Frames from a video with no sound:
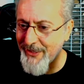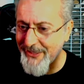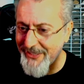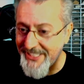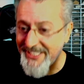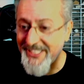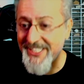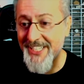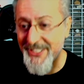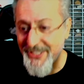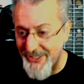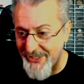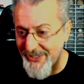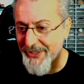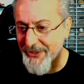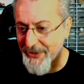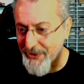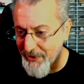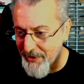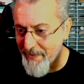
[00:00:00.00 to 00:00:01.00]
distante do
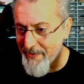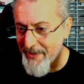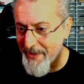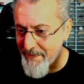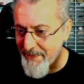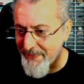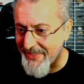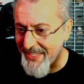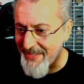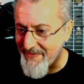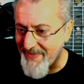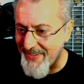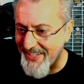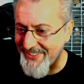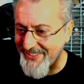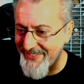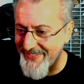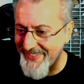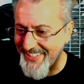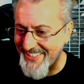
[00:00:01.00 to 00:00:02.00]
YouTube, mas
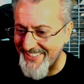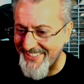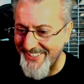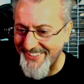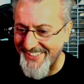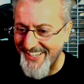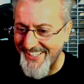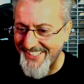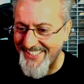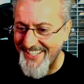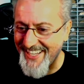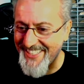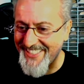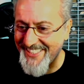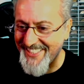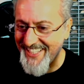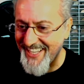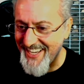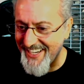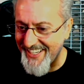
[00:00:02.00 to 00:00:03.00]
com muita saudade das
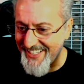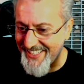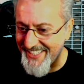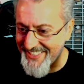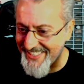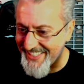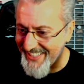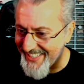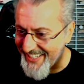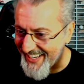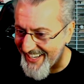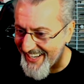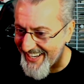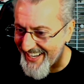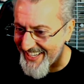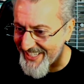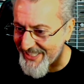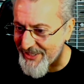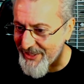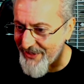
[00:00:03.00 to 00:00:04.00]
séries.
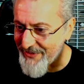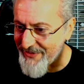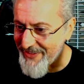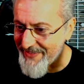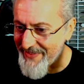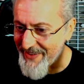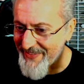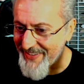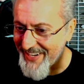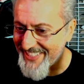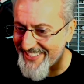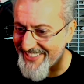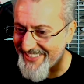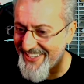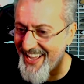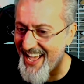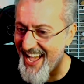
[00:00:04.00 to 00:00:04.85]
É, só vem meu Brasil.